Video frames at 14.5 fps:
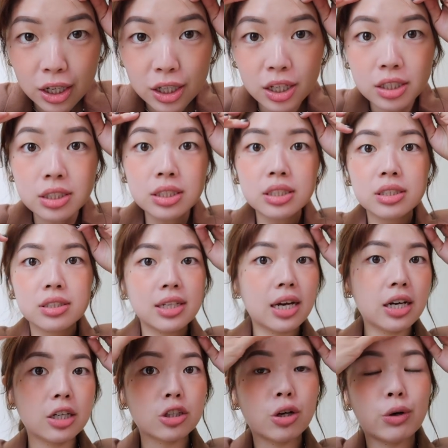可是现
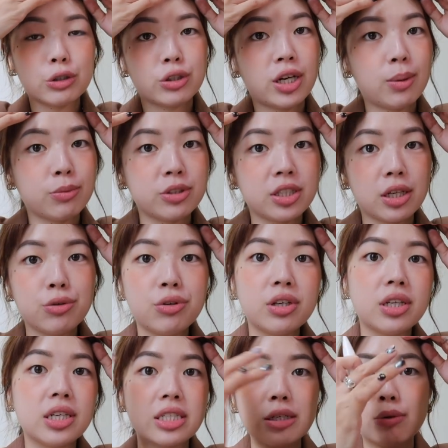在额头完全看不见，因
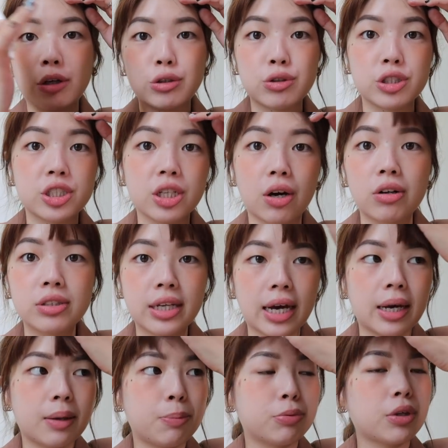为已经完全消了，
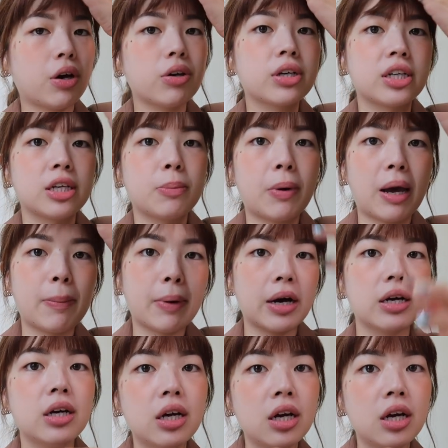才不到一个礼拜吧。